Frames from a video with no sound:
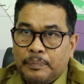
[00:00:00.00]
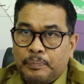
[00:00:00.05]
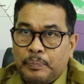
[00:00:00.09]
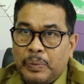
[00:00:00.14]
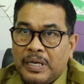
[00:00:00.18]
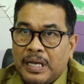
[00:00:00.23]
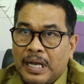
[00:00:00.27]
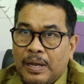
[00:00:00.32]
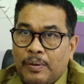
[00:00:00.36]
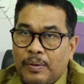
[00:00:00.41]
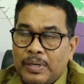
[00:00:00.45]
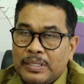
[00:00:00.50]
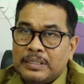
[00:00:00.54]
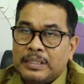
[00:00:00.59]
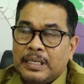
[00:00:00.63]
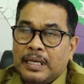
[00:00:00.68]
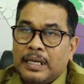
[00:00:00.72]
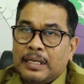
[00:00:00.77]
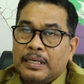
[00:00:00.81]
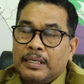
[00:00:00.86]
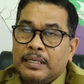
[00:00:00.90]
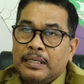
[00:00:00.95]

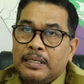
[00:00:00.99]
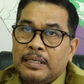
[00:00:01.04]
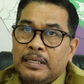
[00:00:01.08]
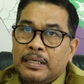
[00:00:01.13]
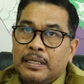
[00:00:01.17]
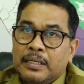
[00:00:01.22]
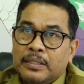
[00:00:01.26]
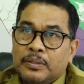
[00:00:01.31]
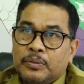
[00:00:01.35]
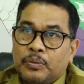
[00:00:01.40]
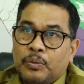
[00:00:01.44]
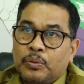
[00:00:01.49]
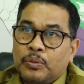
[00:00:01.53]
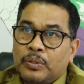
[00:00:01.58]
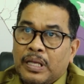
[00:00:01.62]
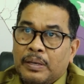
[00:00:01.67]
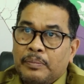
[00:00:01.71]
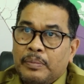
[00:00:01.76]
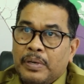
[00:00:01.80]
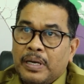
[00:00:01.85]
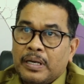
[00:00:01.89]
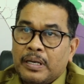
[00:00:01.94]
pengawasan
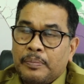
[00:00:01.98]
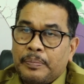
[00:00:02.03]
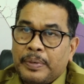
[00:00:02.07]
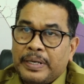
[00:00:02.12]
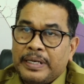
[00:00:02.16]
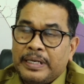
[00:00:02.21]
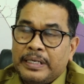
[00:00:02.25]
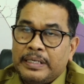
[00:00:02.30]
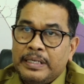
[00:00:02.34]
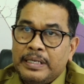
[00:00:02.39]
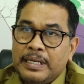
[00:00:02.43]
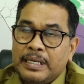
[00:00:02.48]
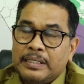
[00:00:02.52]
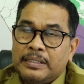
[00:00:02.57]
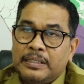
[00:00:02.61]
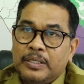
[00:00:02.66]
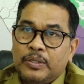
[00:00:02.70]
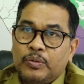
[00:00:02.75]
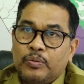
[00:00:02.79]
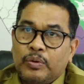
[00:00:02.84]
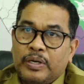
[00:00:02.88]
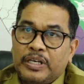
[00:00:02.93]
terutama kepada dinas
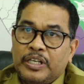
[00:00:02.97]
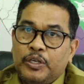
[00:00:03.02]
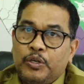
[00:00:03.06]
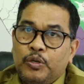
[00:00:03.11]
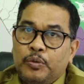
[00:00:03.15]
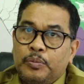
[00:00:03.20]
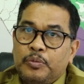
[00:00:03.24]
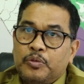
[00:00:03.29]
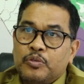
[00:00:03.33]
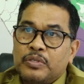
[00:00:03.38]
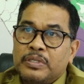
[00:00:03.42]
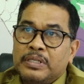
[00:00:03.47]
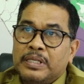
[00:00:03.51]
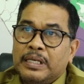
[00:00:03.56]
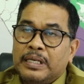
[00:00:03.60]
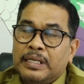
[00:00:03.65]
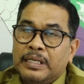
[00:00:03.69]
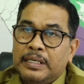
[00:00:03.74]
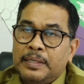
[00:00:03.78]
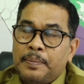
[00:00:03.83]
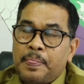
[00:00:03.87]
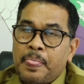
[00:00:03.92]
lingkungan hidup itu
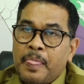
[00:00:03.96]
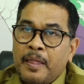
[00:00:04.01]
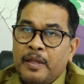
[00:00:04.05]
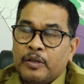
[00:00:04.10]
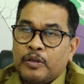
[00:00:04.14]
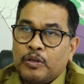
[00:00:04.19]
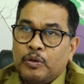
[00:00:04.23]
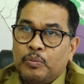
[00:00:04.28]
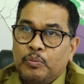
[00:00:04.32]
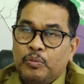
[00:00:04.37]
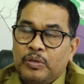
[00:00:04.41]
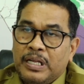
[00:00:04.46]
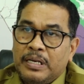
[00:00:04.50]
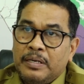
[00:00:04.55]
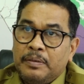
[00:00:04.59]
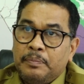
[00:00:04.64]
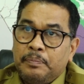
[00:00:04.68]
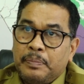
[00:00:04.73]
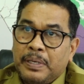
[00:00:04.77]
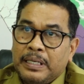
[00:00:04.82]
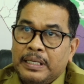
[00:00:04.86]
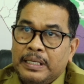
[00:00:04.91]
sendiri,
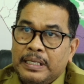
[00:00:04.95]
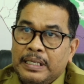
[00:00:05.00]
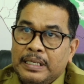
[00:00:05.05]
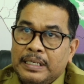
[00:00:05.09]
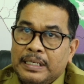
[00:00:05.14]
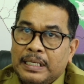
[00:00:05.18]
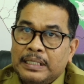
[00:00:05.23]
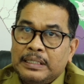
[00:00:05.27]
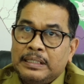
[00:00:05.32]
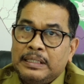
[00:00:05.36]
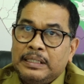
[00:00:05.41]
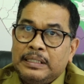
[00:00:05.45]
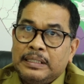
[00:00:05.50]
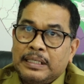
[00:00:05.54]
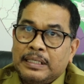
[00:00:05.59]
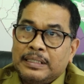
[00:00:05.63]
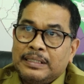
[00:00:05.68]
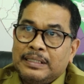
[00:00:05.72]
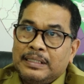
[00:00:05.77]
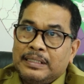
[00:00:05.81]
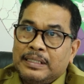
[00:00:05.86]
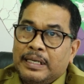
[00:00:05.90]
kemudian bagi
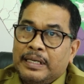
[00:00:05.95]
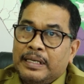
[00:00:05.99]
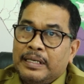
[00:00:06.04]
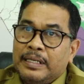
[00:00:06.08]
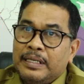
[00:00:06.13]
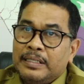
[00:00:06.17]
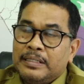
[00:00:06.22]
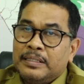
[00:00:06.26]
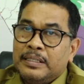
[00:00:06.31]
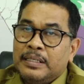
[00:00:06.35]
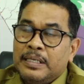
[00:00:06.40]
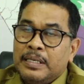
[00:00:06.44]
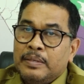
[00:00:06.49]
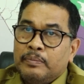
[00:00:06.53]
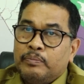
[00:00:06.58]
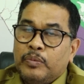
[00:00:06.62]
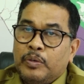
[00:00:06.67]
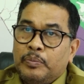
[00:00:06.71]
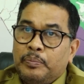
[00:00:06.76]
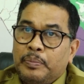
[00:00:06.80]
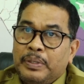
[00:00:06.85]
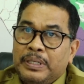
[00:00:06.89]
instansi-instansi teknis
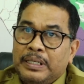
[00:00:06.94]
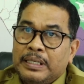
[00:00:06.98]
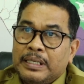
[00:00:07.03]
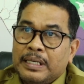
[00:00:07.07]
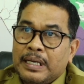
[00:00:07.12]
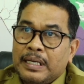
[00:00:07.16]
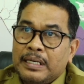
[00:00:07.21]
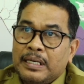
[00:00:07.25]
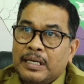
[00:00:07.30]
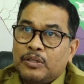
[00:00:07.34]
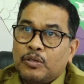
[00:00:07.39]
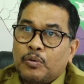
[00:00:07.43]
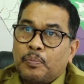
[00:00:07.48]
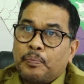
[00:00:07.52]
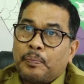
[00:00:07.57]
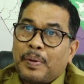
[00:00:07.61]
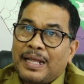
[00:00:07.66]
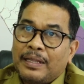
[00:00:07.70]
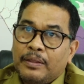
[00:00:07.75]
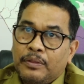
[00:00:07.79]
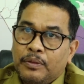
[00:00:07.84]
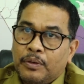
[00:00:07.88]
memberikan atau
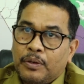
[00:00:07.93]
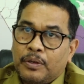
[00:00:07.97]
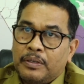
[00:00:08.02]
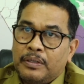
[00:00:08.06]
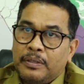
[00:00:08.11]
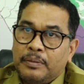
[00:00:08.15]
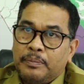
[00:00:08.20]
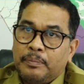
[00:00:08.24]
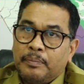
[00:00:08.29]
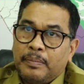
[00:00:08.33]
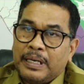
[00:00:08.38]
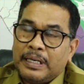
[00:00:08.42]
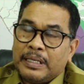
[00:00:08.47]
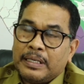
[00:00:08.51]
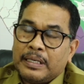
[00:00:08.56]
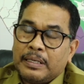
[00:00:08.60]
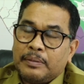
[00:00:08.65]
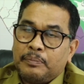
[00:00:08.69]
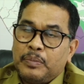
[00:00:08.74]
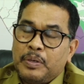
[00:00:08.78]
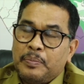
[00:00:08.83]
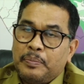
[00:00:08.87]
patron
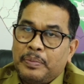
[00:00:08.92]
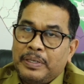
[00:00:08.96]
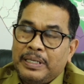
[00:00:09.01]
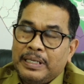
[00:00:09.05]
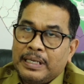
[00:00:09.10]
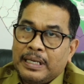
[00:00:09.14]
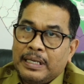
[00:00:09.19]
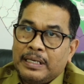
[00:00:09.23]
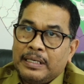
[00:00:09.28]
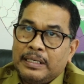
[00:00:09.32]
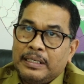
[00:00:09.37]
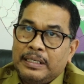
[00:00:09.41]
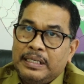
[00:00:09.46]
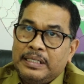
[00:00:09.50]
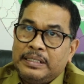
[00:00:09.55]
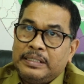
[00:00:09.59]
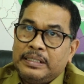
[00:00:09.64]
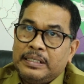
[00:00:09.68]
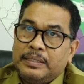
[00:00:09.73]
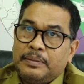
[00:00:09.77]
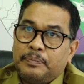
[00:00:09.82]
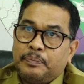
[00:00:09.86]
mereka memberikan
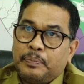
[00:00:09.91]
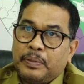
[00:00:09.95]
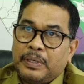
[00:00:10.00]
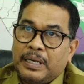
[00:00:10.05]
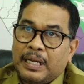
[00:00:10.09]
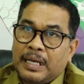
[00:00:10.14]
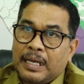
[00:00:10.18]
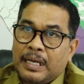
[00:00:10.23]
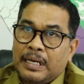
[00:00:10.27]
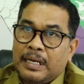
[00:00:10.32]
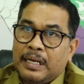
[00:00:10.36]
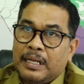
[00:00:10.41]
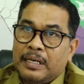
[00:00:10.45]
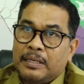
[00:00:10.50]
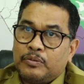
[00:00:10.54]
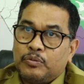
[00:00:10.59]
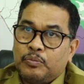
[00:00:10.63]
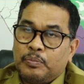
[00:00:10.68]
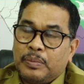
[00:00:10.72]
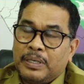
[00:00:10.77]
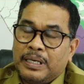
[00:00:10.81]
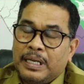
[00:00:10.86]
izin penanganan
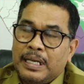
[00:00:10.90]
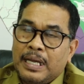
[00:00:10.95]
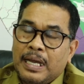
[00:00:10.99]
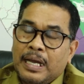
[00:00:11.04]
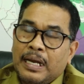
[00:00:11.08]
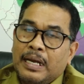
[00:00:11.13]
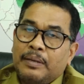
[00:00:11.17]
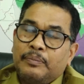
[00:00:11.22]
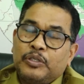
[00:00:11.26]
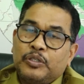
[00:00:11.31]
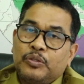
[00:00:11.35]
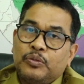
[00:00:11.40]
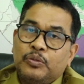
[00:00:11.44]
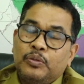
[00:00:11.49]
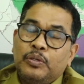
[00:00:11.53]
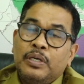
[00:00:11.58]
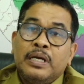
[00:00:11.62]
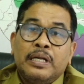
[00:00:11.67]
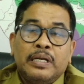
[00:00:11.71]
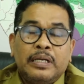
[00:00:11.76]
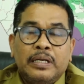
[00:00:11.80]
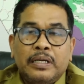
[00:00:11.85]
sumber daya alam itu
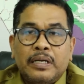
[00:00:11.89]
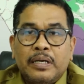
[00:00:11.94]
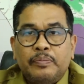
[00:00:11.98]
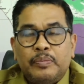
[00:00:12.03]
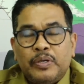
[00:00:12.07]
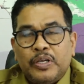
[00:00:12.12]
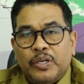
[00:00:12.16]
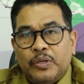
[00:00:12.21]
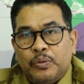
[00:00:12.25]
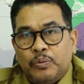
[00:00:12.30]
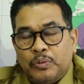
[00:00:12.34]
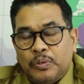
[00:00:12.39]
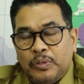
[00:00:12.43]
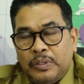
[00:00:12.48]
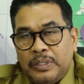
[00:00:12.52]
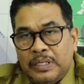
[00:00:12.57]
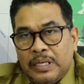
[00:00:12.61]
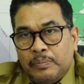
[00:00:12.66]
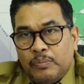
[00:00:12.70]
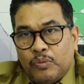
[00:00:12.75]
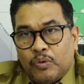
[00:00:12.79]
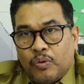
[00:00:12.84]
dengan mengikuti
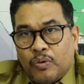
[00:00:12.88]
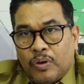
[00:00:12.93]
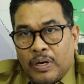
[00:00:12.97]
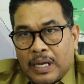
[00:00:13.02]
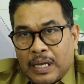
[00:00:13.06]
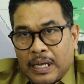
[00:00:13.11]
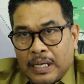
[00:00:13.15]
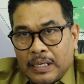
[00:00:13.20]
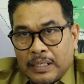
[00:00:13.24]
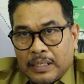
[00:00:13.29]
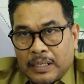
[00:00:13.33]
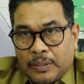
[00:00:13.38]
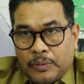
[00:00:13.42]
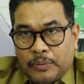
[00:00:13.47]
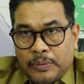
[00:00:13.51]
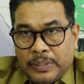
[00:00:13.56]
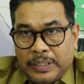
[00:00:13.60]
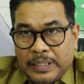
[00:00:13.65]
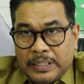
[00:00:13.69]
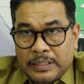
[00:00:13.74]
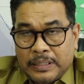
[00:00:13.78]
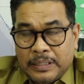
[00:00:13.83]
dan menggunakan
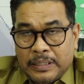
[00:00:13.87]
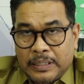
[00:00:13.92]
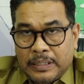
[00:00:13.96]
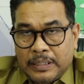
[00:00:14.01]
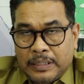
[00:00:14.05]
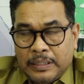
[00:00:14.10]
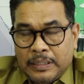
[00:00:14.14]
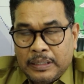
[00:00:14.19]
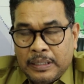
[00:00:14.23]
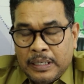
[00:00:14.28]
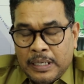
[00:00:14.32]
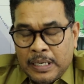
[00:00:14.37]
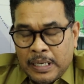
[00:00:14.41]
kanun ini sendiri.